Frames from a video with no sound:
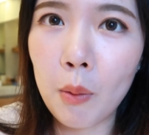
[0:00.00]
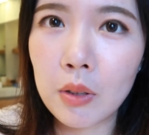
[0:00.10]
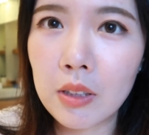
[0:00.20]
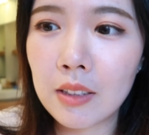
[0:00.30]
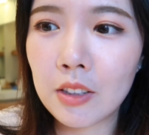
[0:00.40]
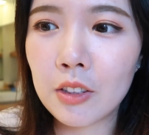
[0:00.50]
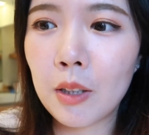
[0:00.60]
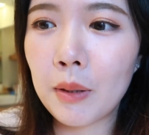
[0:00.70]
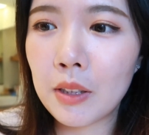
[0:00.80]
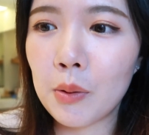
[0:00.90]
我自己是
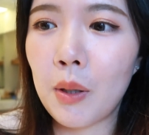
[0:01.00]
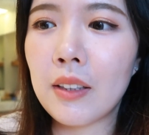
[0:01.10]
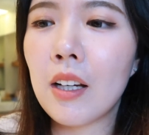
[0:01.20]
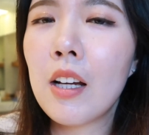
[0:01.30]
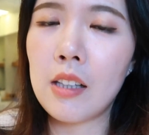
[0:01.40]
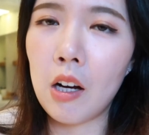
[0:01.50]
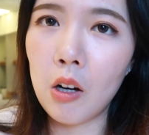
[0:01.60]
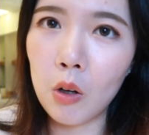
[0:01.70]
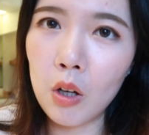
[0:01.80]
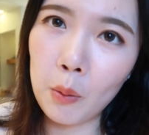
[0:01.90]
特别喜欢的。然
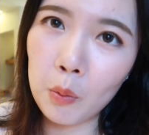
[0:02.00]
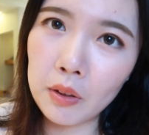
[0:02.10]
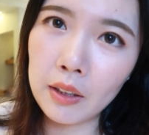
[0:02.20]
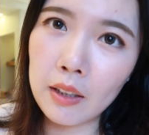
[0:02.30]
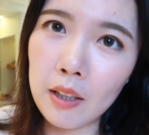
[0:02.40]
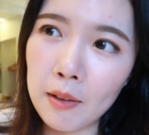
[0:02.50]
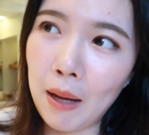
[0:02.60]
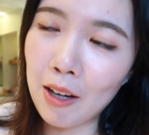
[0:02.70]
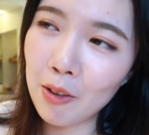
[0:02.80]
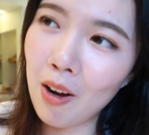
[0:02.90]
后包括那个
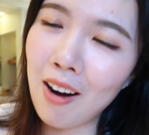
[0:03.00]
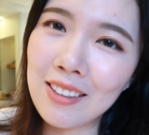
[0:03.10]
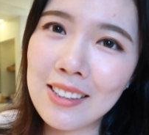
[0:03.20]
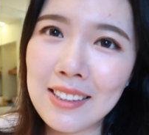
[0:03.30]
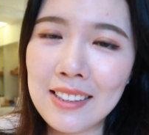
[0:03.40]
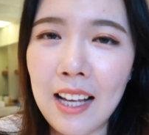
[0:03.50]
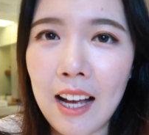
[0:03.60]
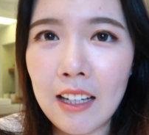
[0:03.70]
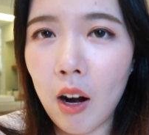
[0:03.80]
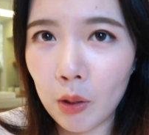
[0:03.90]
爬肉耳丝
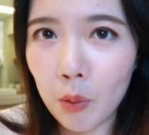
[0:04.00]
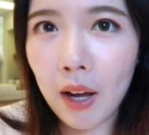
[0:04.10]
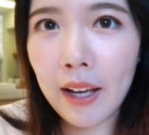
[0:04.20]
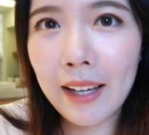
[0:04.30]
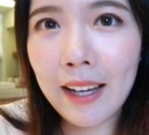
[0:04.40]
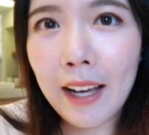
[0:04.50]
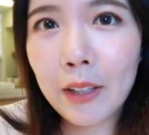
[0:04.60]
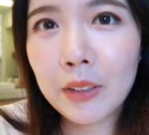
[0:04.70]
啊、耳块啊，还。